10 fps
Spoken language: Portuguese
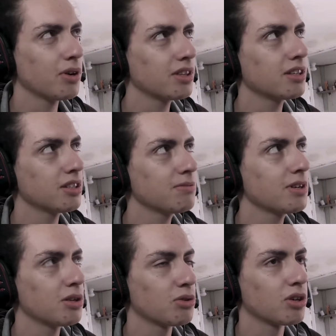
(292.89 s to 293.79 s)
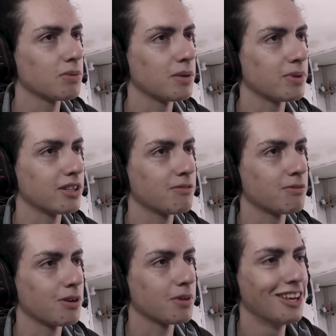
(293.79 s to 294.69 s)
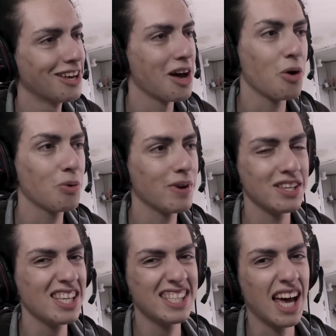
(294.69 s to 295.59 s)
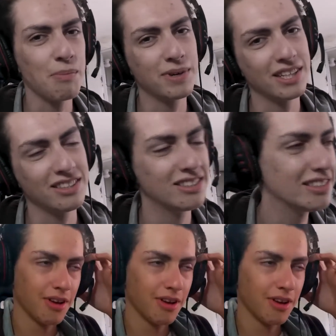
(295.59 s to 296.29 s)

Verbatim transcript: eu até já falei o nome da plataforma aqui. Algumas vezes capa, né?